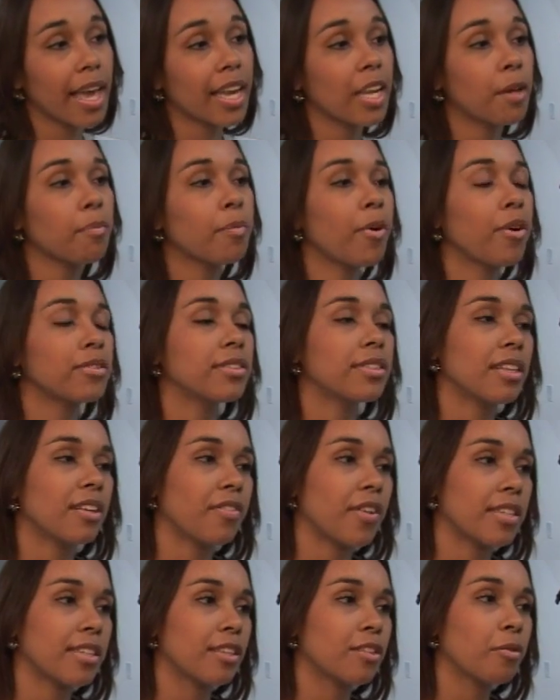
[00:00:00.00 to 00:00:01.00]
ela pode estar
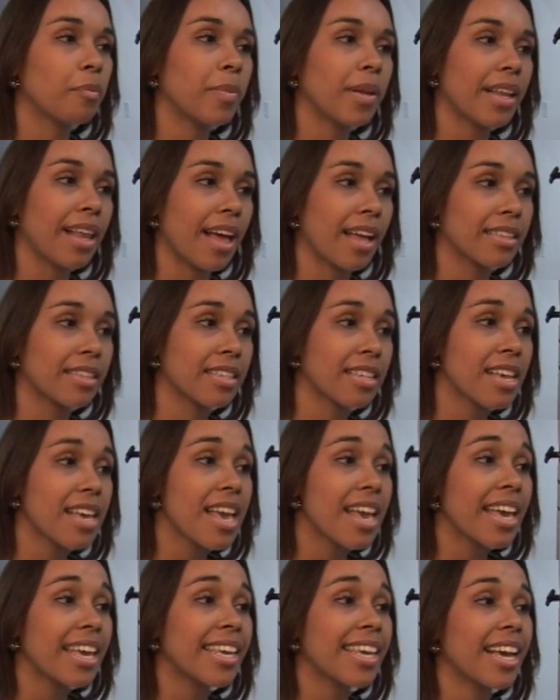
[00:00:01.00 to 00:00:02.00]
fazendo pilates
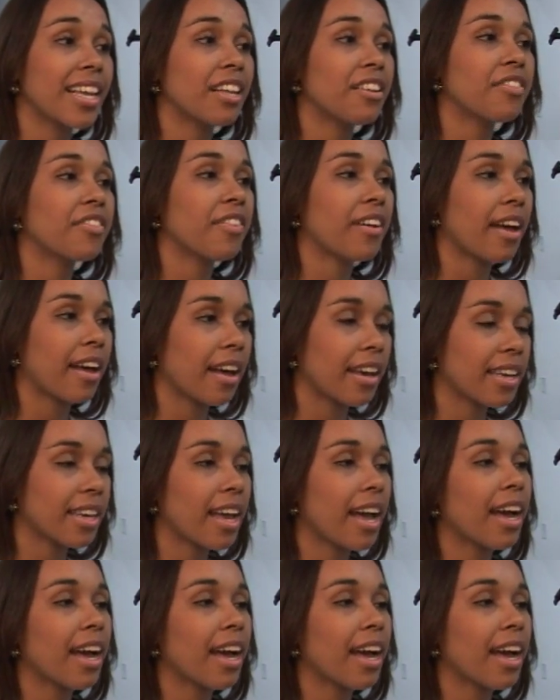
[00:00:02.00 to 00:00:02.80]
e ela vai